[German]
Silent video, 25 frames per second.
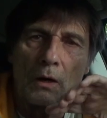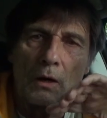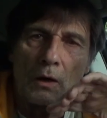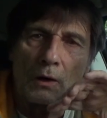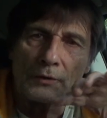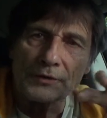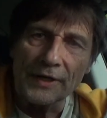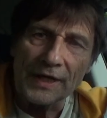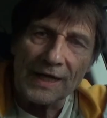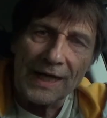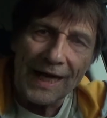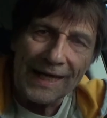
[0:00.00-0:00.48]

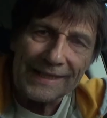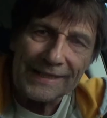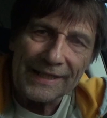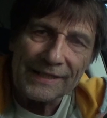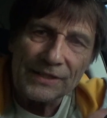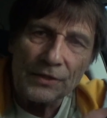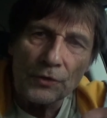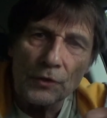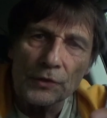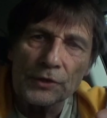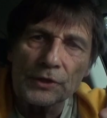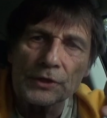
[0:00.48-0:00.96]
Und da kann
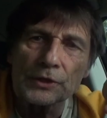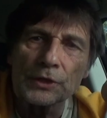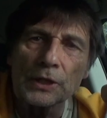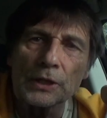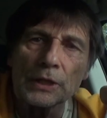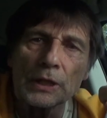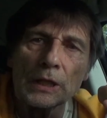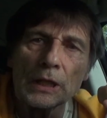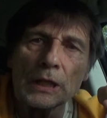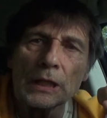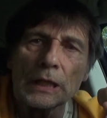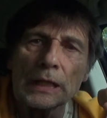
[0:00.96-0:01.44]
ich euch
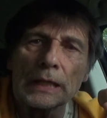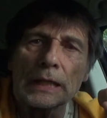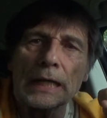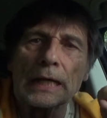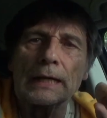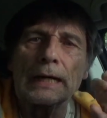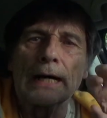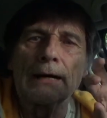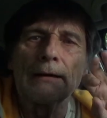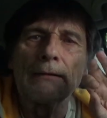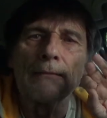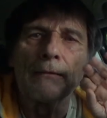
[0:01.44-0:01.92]

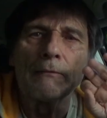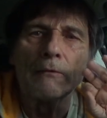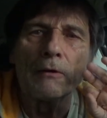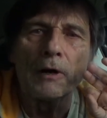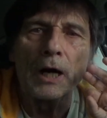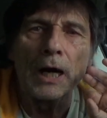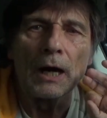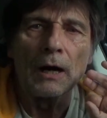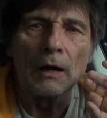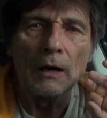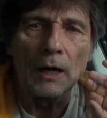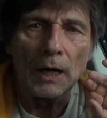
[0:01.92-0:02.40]

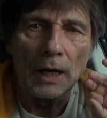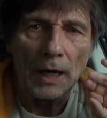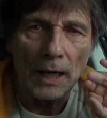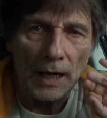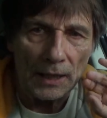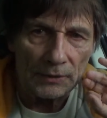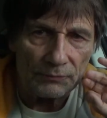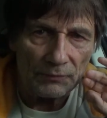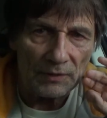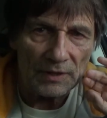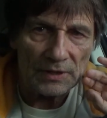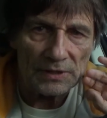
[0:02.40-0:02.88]

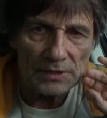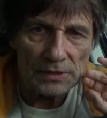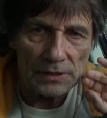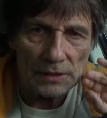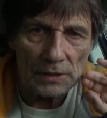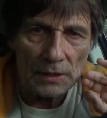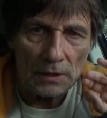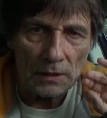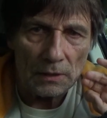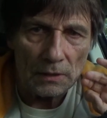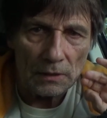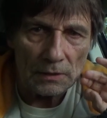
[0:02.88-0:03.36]
etwas
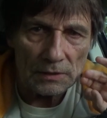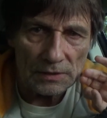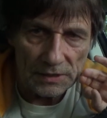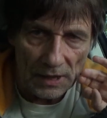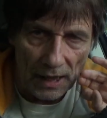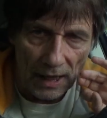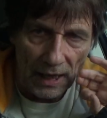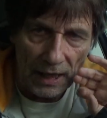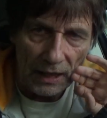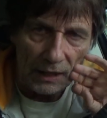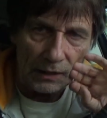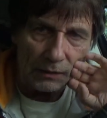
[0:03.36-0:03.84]

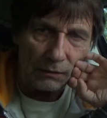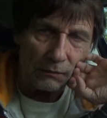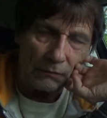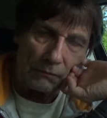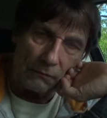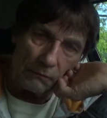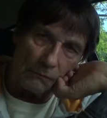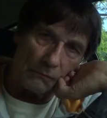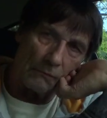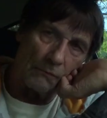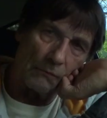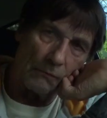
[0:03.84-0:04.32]
sagen,
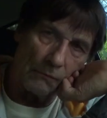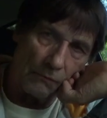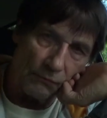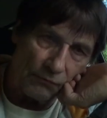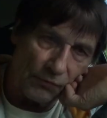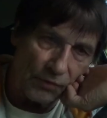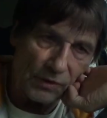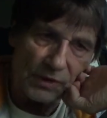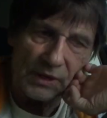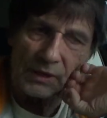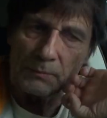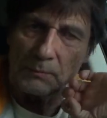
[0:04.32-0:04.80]

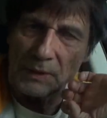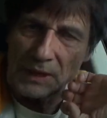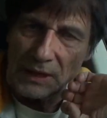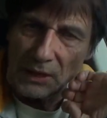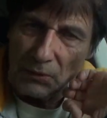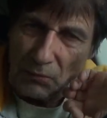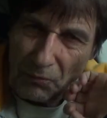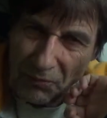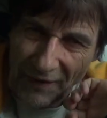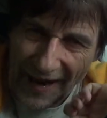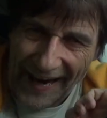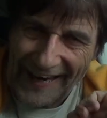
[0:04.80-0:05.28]
von dem
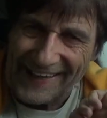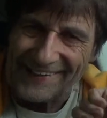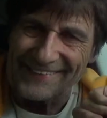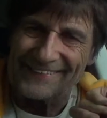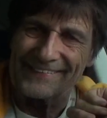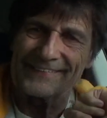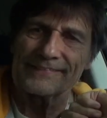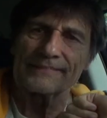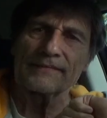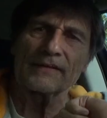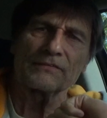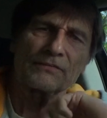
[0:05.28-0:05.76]
ich
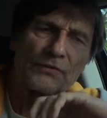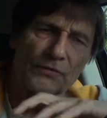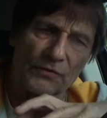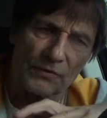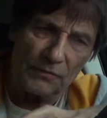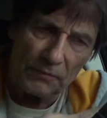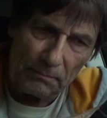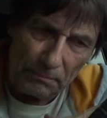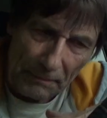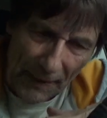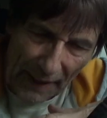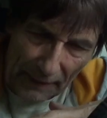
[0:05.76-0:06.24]
weiß, dass
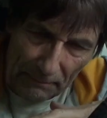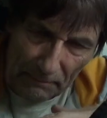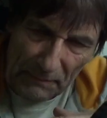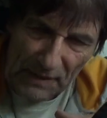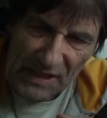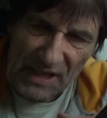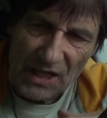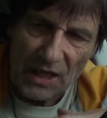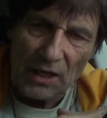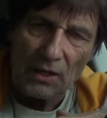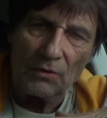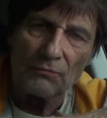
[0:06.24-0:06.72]
es bei
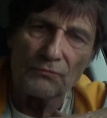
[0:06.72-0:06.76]
mir